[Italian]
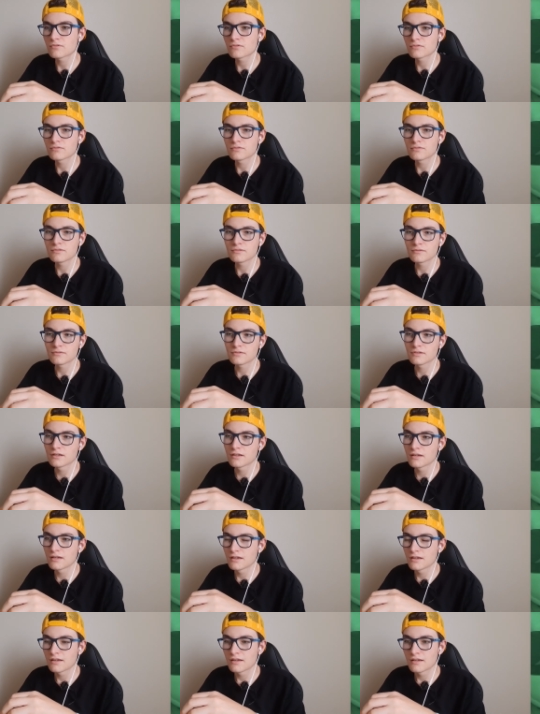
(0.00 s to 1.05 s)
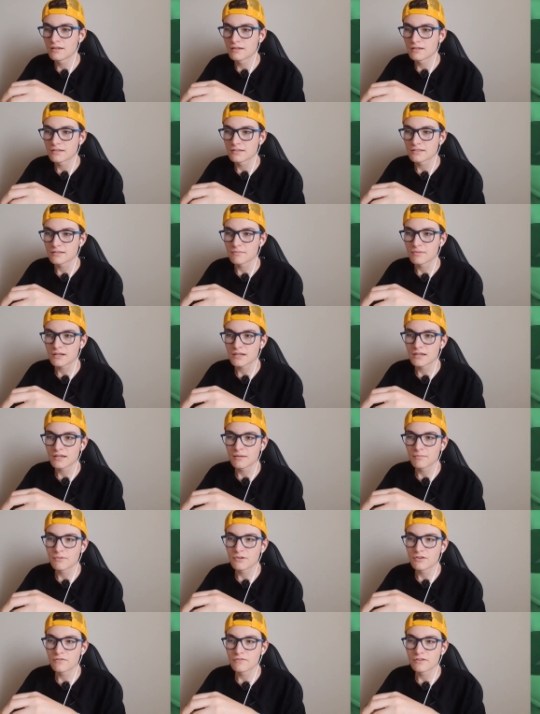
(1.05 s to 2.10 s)
Eh, sembra che
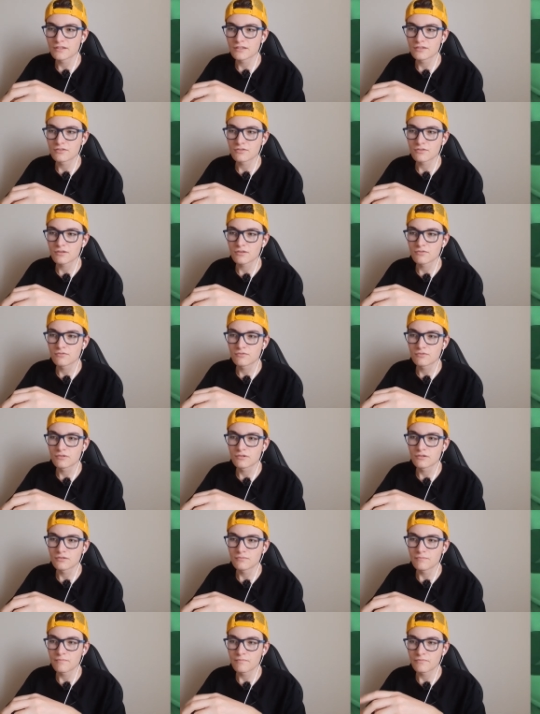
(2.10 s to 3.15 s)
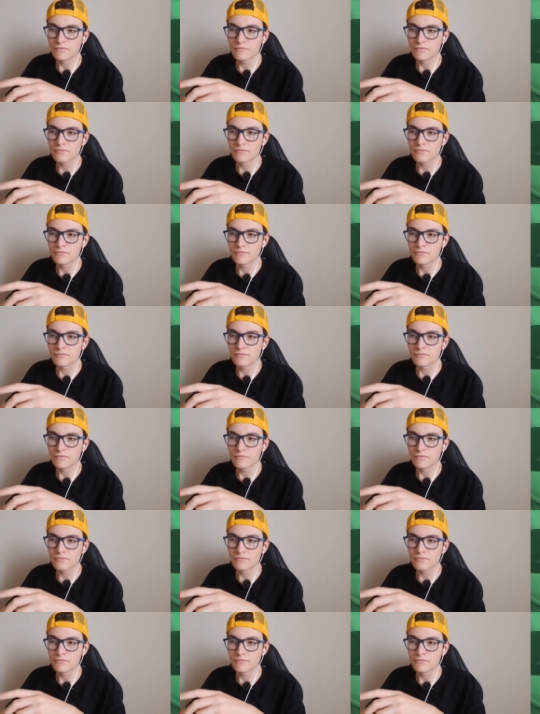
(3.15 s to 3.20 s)
abbiano avvertito qualcuno, no?